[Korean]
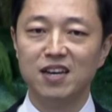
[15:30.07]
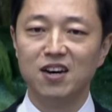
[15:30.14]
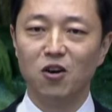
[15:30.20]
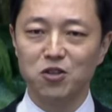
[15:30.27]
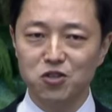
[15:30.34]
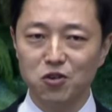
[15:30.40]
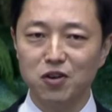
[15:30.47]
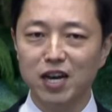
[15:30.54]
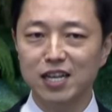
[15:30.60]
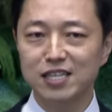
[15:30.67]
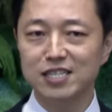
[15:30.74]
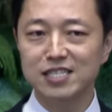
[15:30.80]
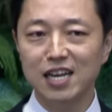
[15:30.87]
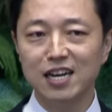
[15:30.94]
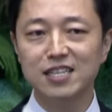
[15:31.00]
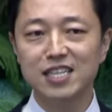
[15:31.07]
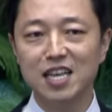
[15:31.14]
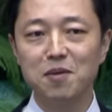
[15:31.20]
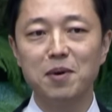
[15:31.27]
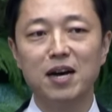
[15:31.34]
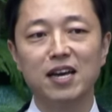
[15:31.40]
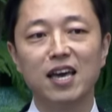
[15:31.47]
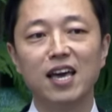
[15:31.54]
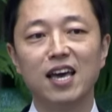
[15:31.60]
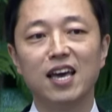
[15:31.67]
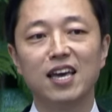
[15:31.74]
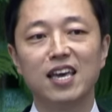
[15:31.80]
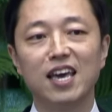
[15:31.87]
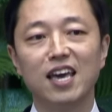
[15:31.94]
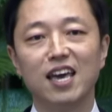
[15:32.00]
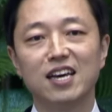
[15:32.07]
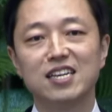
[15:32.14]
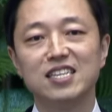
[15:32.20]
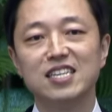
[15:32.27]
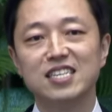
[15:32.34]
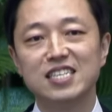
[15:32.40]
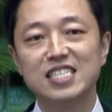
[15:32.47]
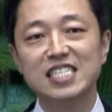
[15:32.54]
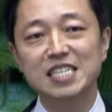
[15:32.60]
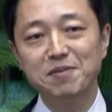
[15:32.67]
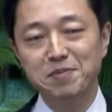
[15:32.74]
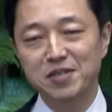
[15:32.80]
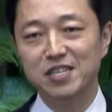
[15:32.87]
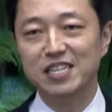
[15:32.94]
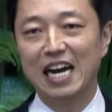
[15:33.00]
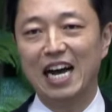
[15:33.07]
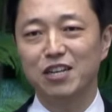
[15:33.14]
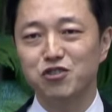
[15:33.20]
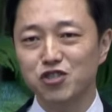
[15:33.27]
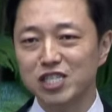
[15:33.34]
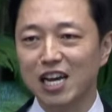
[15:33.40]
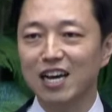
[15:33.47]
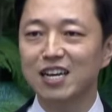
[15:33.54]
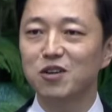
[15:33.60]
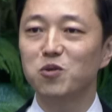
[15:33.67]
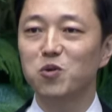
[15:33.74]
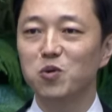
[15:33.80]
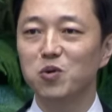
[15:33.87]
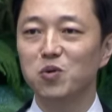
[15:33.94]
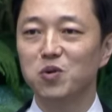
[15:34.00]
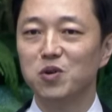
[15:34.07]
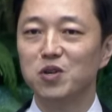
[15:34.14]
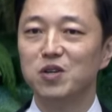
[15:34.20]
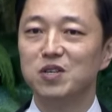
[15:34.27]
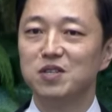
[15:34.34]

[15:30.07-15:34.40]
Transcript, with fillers: 어떻게든 상대방에게 그 흠을 아주 작고